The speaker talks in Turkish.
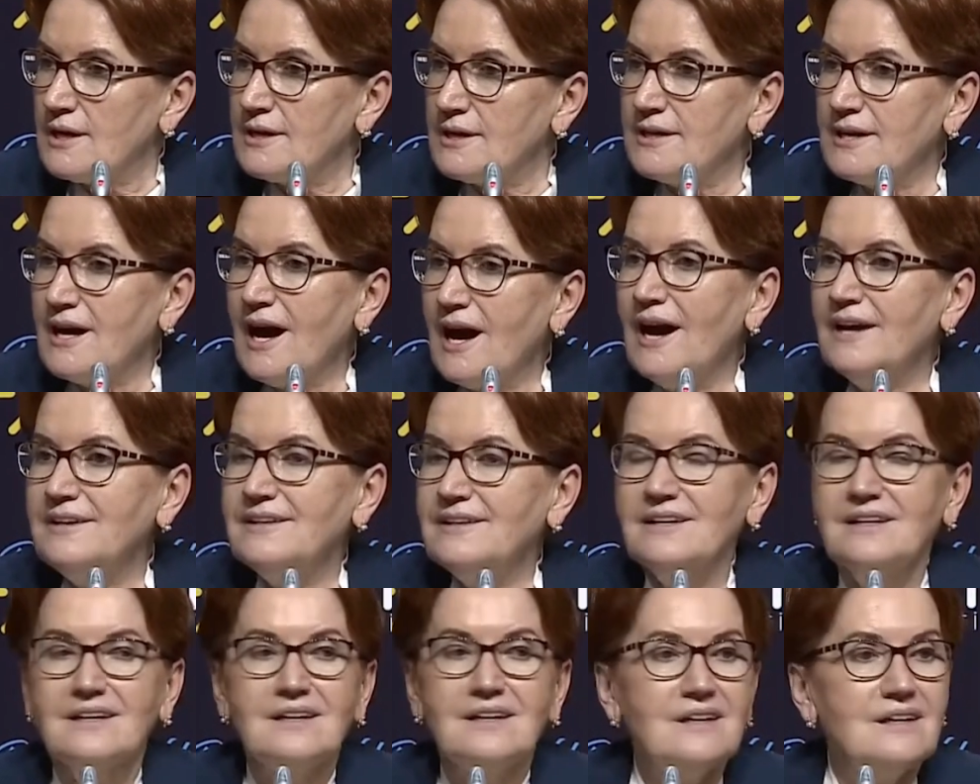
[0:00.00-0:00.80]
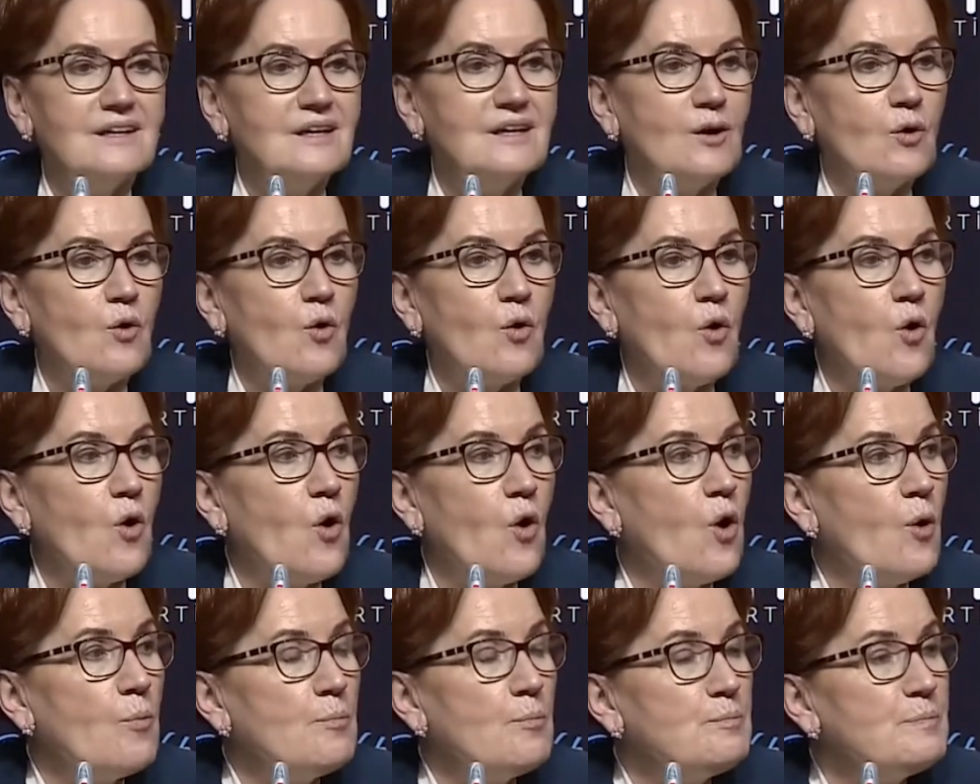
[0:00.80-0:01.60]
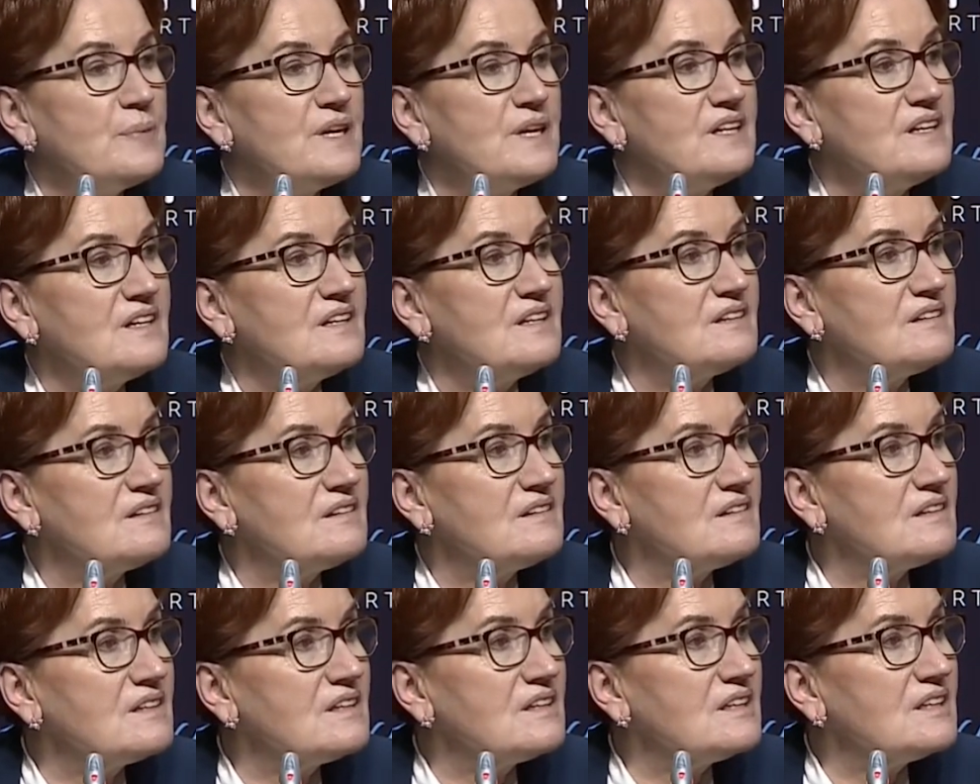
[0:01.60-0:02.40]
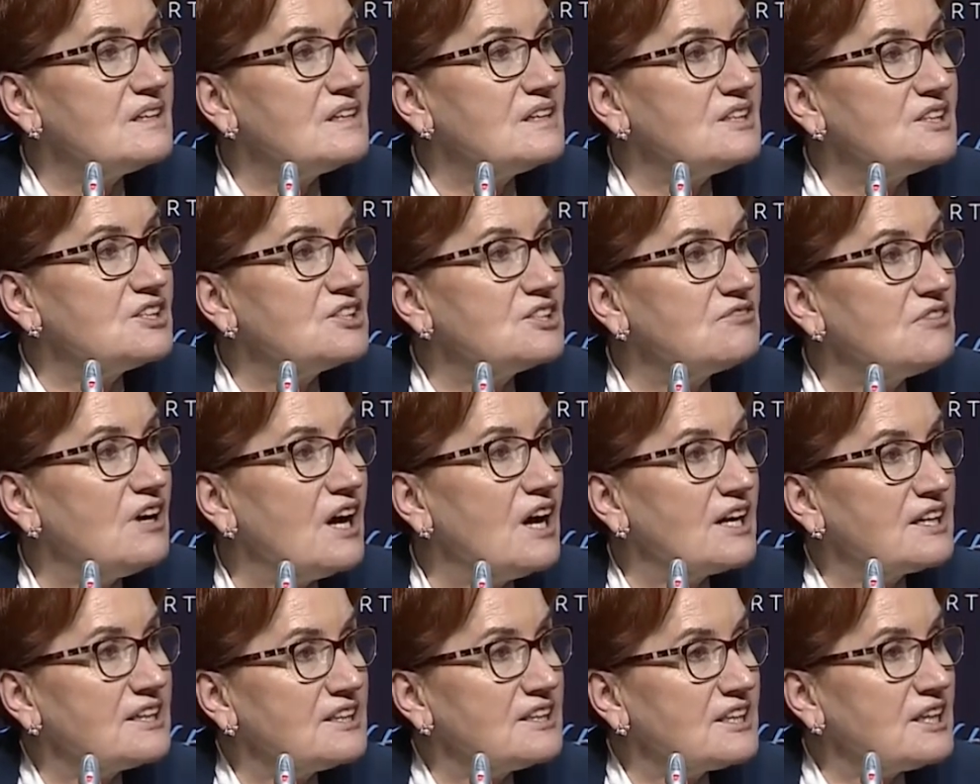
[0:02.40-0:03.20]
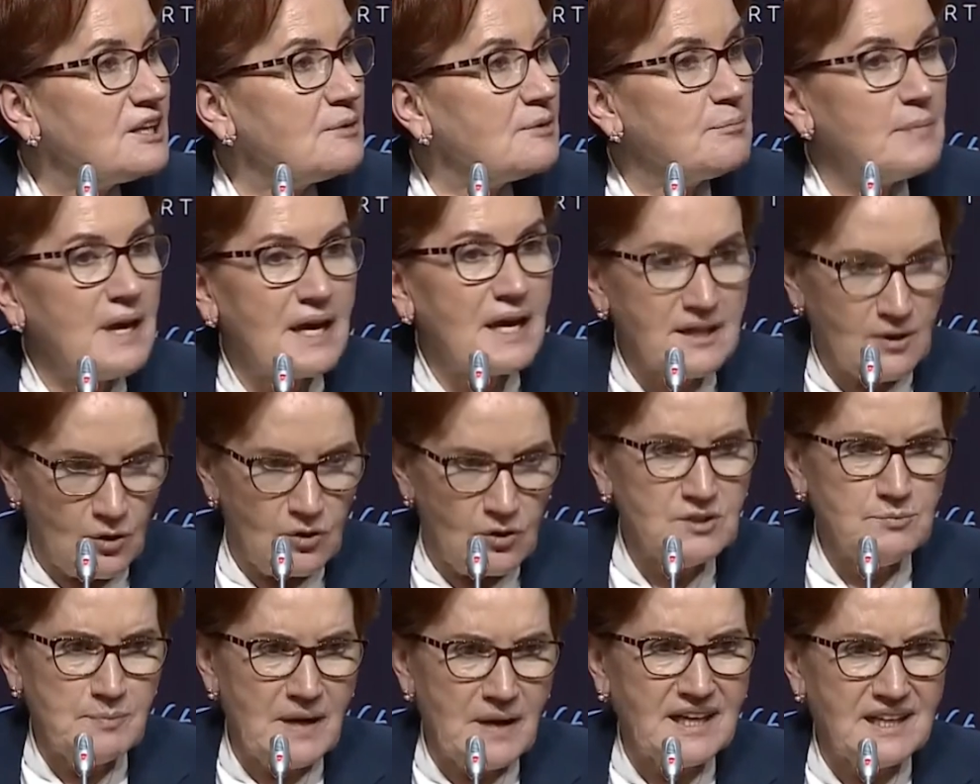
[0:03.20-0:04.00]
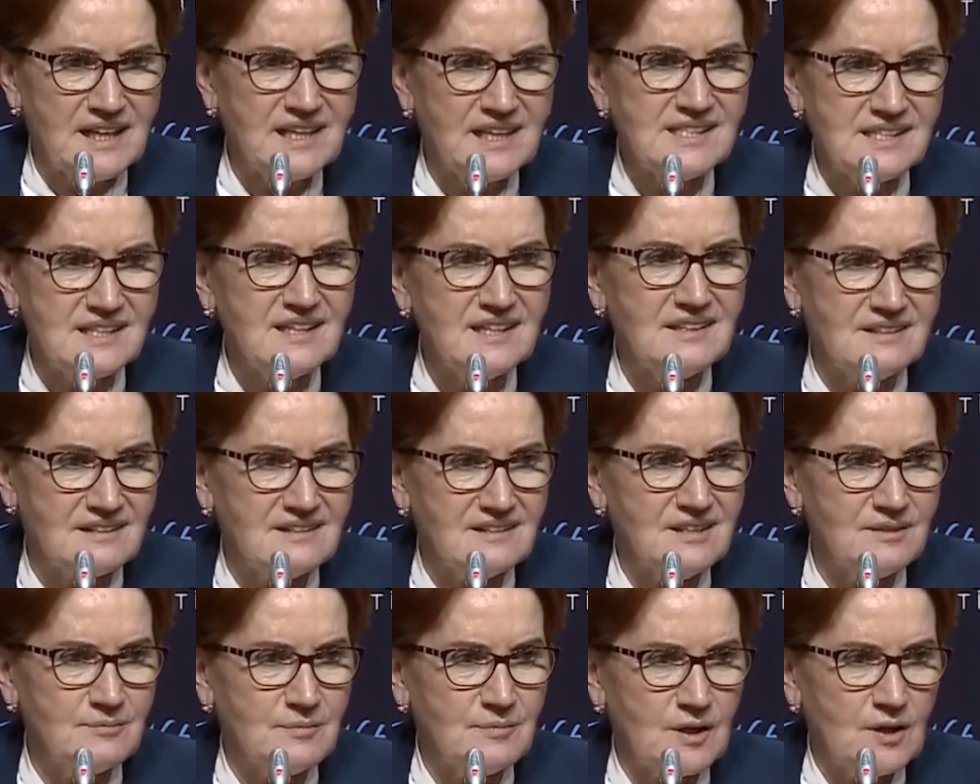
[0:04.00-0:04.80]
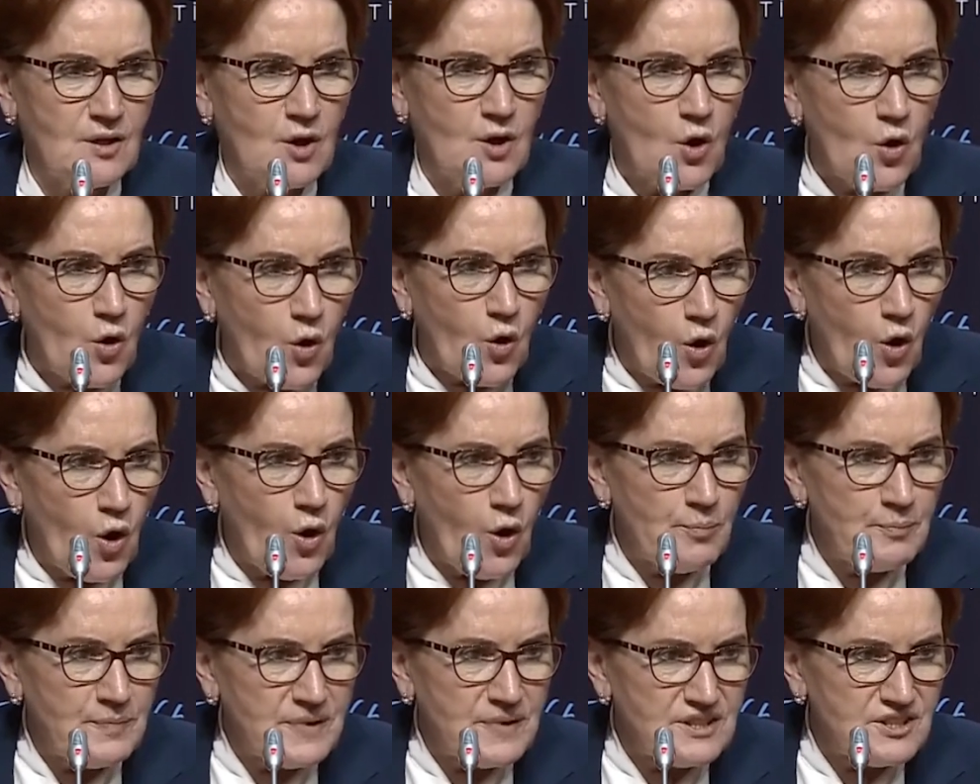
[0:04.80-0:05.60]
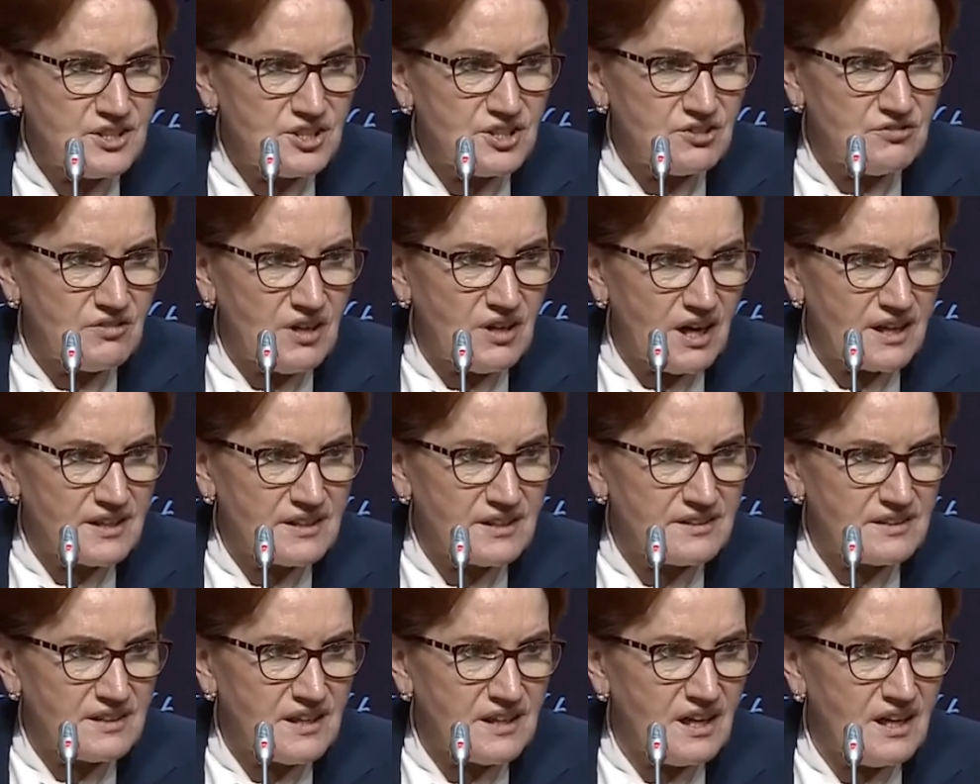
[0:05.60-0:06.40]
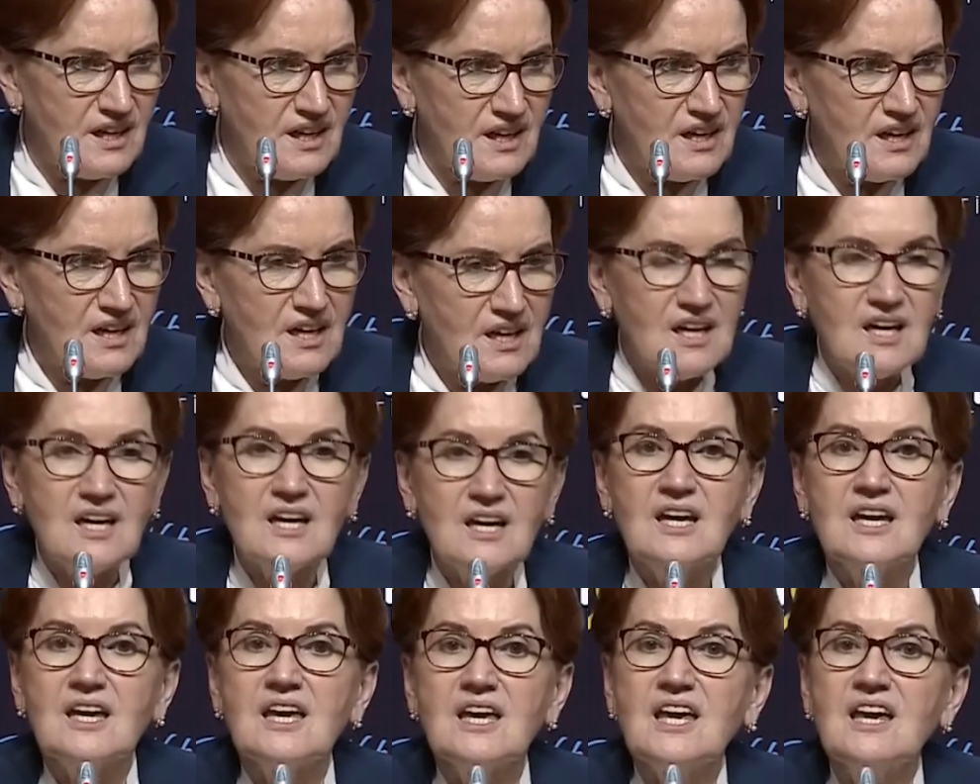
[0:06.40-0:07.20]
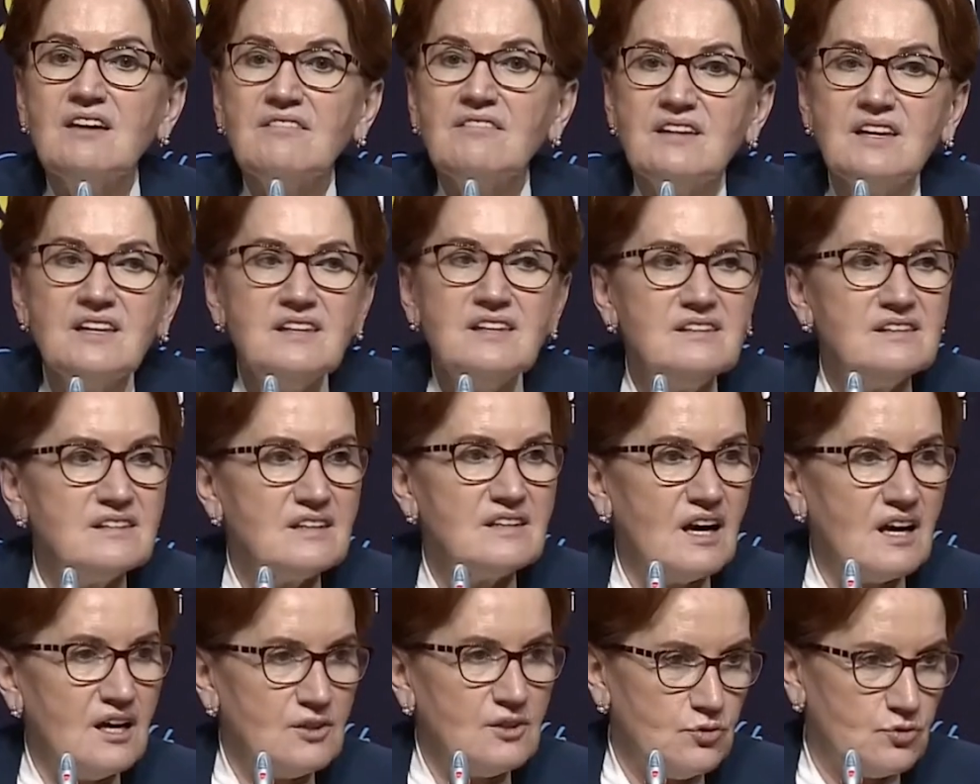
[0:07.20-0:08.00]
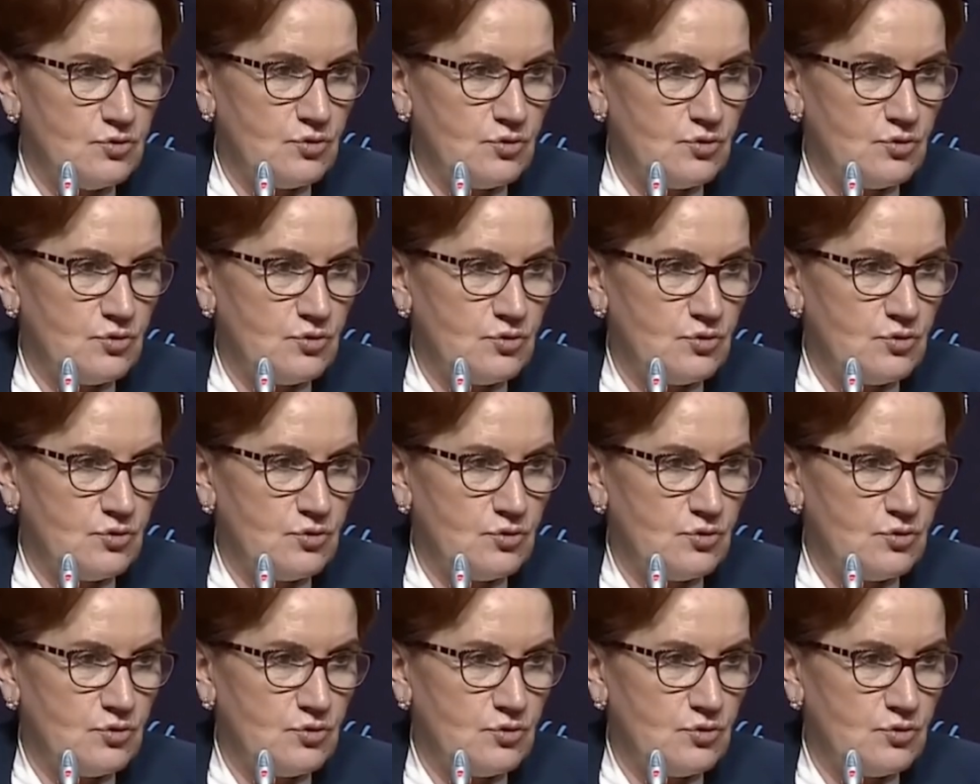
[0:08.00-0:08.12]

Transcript: Yani 10 binin civarında, merkezdeydi değil mi? 10 bin civarında evin daha